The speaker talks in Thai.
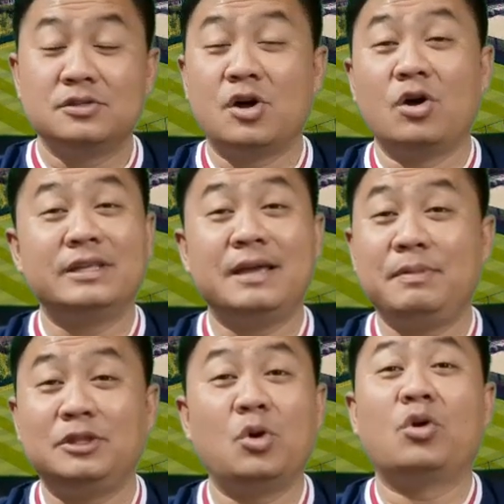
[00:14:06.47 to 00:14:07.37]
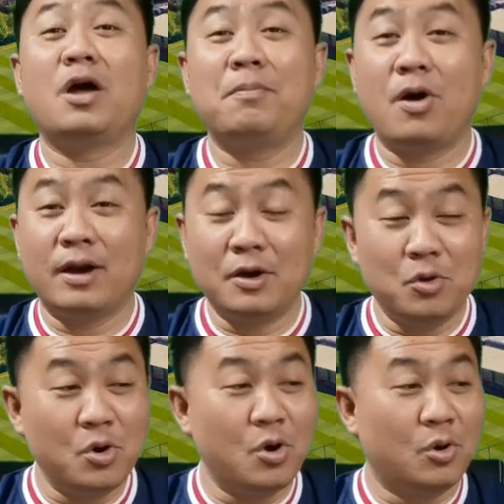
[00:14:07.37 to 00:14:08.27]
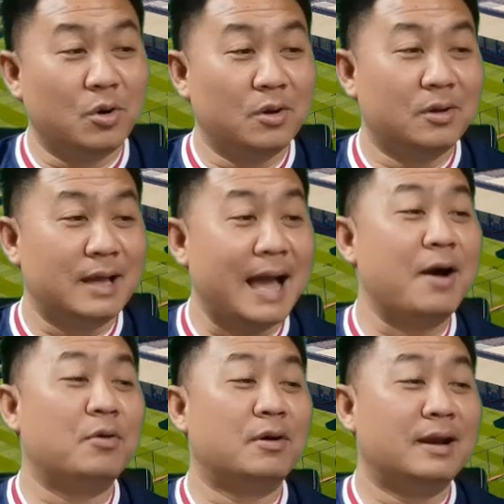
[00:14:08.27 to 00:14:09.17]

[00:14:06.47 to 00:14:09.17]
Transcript: สองทีมนี้ตกรอบรองทั้งคู่ อ้าว